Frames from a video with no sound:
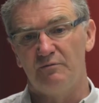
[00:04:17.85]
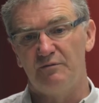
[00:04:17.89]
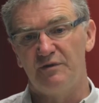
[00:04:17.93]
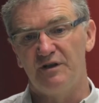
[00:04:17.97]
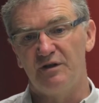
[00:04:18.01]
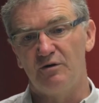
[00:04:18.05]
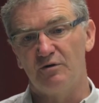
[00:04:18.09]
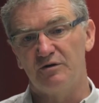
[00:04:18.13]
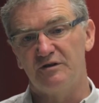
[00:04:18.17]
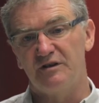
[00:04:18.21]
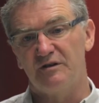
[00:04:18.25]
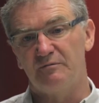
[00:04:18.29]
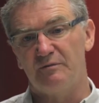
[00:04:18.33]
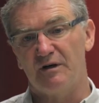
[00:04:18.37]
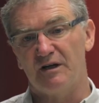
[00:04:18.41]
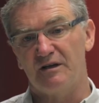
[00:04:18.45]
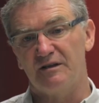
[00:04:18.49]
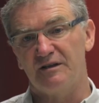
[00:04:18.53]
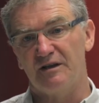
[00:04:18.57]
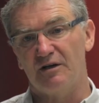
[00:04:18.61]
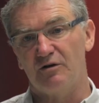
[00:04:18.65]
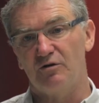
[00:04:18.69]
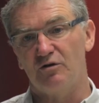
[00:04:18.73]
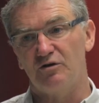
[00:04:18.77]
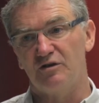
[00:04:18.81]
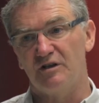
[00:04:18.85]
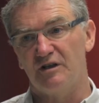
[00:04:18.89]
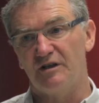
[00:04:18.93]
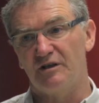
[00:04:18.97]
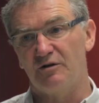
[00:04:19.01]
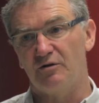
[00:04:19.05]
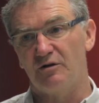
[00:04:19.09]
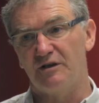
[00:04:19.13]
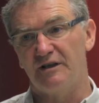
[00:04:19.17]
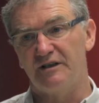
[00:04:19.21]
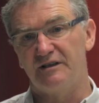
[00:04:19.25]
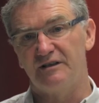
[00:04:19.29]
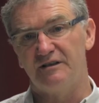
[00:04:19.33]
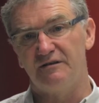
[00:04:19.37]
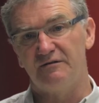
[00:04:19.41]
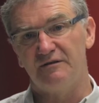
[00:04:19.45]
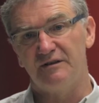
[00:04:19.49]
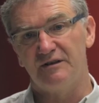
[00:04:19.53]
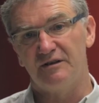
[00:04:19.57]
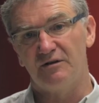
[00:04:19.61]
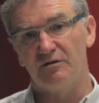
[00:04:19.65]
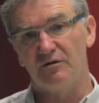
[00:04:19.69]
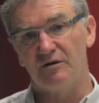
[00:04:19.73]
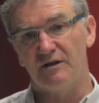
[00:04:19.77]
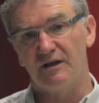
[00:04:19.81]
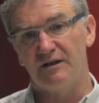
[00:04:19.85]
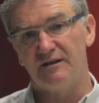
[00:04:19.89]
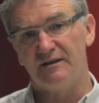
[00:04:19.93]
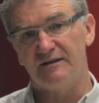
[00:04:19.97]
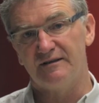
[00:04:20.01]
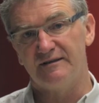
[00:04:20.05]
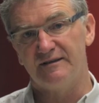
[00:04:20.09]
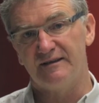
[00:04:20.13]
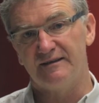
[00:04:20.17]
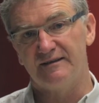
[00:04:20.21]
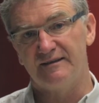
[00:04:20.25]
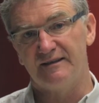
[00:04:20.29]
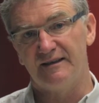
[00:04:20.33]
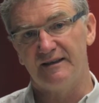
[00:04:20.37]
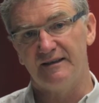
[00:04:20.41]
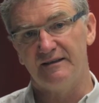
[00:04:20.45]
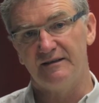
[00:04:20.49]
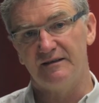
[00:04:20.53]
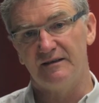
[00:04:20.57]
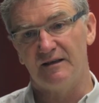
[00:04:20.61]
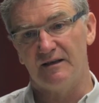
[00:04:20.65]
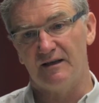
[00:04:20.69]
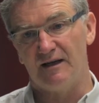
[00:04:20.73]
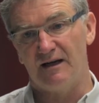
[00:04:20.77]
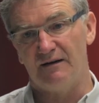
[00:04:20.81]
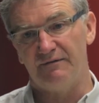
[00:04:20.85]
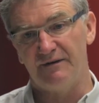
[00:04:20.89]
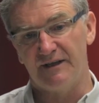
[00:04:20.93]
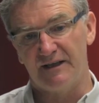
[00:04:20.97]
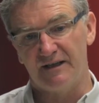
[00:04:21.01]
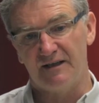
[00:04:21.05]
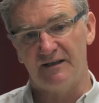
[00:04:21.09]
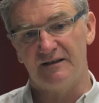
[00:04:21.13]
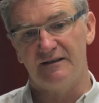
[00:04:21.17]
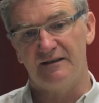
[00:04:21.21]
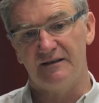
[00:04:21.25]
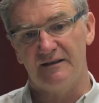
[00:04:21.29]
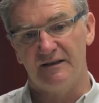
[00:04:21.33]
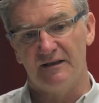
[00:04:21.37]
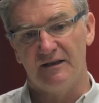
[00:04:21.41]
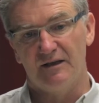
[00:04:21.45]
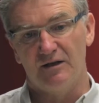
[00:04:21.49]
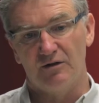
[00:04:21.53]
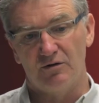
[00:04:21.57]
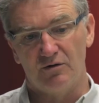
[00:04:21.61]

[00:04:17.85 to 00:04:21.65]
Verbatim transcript: pilotée par l'IRCOD et les collectivités locales alsaciennes avec les